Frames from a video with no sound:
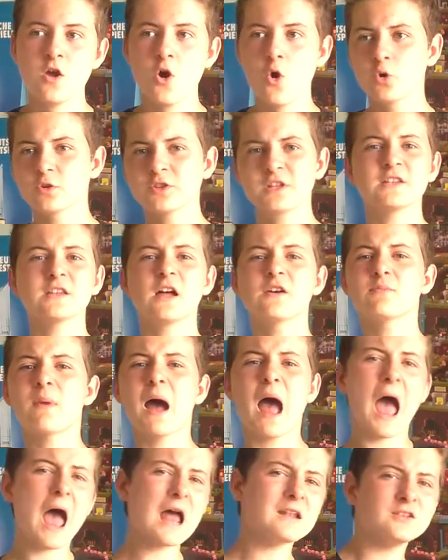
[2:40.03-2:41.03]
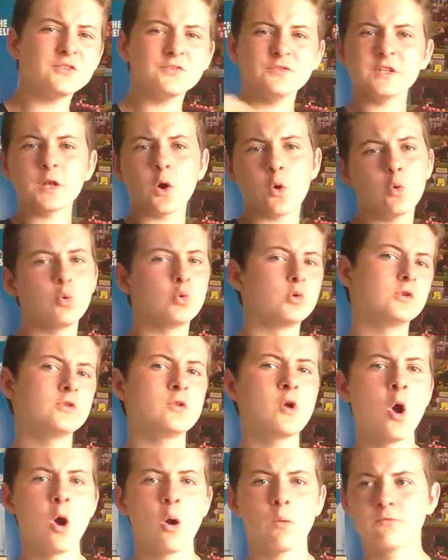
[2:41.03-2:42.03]
Und dann darf man alles wiederholen,
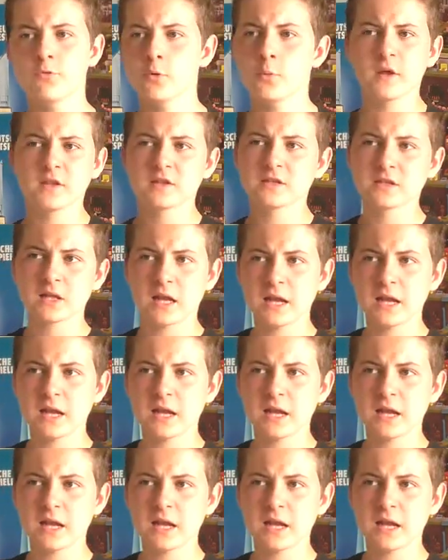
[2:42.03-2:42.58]
obwohl man in